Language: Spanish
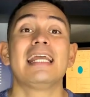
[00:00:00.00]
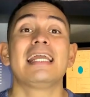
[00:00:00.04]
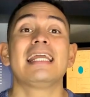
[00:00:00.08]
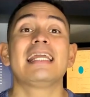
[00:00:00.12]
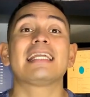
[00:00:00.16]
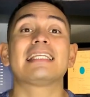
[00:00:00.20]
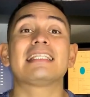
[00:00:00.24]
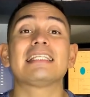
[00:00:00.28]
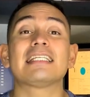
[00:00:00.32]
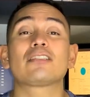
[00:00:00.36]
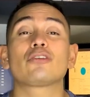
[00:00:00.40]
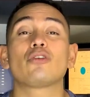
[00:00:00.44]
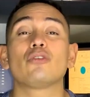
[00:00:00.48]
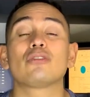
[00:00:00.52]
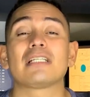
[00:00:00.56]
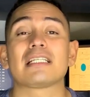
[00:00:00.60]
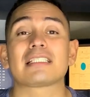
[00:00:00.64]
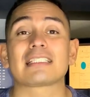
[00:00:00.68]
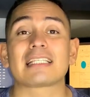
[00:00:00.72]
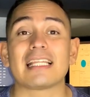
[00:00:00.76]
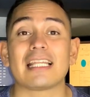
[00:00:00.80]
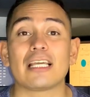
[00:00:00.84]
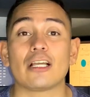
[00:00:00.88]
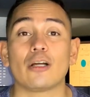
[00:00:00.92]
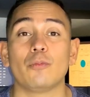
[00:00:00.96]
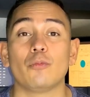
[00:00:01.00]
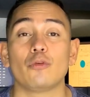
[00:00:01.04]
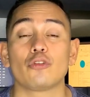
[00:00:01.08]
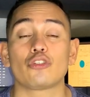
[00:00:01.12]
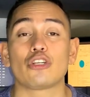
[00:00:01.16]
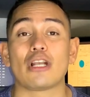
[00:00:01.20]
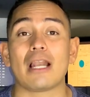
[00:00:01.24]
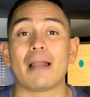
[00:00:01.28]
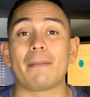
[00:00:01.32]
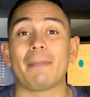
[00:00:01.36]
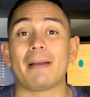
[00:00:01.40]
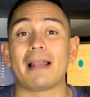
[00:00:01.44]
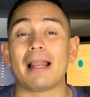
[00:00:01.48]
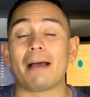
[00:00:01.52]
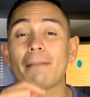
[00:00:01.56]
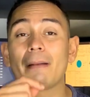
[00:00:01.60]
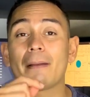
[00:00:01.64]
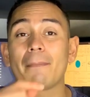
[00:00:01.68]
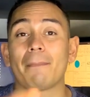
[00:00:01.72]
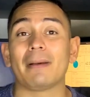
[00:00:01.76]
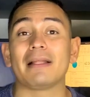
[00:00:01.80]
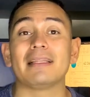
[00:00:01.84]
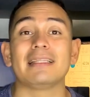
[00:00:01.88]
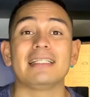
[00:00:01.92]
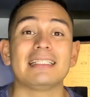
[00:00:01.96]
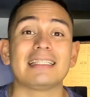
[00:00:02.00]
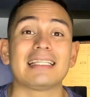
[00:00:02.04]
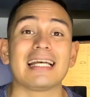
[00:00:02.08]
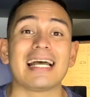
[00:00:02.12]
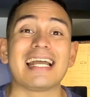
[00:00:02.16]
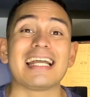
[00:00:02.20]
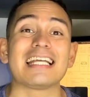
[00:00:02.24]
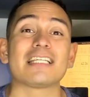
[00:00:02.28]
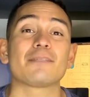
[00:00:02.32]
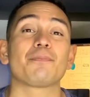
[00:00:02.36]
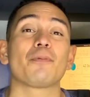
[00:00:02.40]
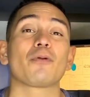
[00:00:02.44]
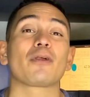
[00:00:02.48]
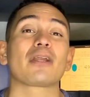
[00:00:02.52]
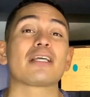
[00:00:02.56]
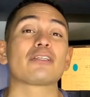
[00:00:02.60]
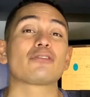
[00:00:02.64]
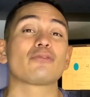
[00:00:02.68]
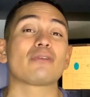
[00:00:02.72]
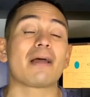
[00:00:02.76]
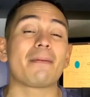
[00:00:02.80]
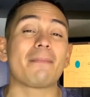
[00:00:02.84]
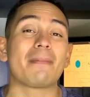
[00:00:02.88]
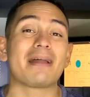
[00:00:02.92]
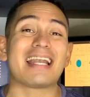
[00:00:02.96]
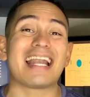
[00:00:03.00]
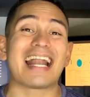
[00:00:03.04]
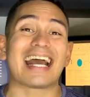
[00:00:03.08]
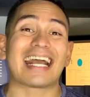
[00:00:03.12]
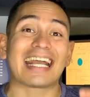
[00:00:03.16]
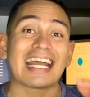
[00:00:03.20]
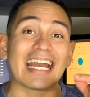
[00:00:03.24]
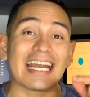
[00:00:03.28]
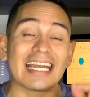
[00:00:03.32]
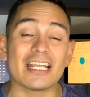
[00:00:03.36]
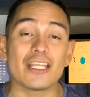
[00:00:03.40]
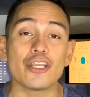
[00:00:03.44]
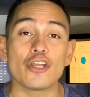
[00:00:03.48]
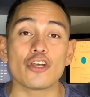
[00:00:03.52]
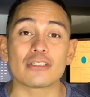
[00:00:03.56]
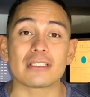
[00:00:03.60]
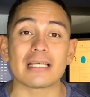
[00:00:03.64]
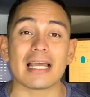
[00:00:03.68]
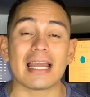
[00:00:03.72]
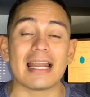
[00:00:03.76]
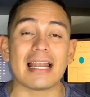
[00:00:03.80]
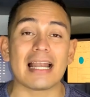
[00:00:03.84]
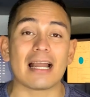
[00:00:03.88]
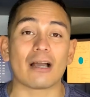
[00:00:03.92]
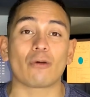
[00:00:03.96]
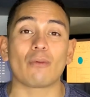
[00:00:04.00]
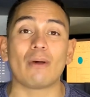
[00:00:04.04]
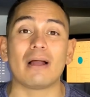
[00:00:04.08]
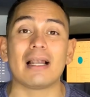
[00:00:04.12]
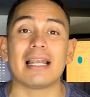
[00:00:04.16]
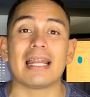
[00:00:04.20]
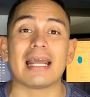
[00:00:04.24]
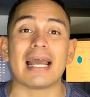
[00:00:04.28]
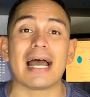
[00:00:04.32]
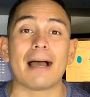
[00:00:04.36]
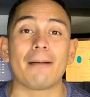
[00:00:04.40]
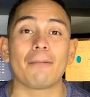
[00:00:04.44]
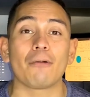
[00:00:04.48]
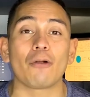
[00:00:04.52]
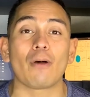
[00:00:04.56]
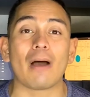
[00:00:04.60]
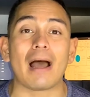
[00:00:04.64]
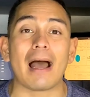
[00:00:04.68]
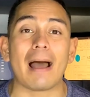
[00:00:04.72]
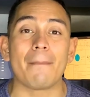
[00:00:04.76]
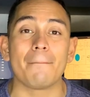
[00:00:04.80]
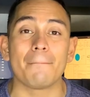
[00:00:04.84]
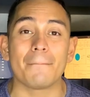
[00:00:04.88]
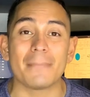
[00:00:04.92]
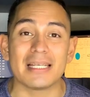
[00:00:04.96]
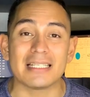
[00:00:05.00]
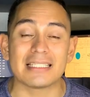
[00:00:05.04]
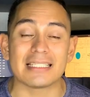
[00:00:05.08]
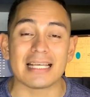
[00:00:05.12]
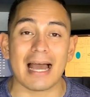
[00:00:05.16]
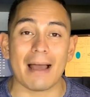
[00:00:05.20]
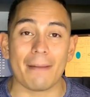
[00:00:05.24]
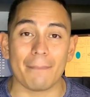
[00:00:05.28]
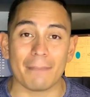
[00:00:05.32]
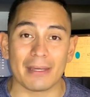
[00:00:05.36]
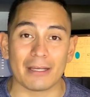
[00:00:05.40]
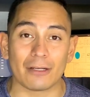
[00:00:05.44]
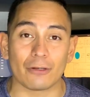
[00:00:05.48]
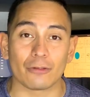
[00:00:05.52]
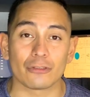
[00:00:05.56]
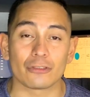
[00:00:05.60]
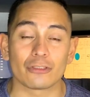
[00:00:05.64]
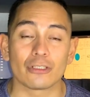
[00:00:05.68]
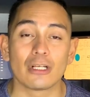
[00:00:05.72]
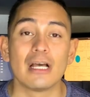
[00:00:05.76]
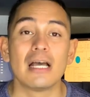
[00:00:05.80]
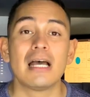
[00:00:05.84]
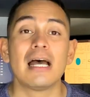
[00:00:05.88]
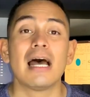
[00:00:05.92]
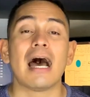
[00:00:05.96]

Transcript: Y si escuchas que digo mucho la palabra pandita es porque es una manera cariñosa en la cual le hablo a mis amigos.